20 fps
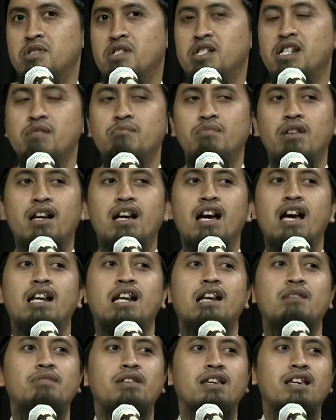Di Mekah
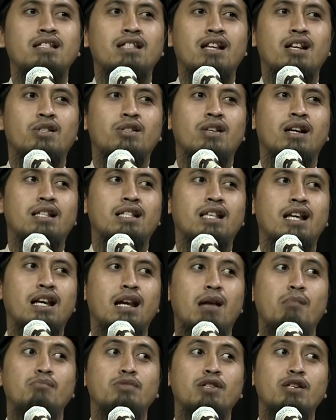Nabi kita
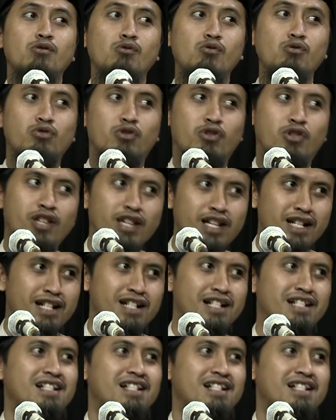SAW diusir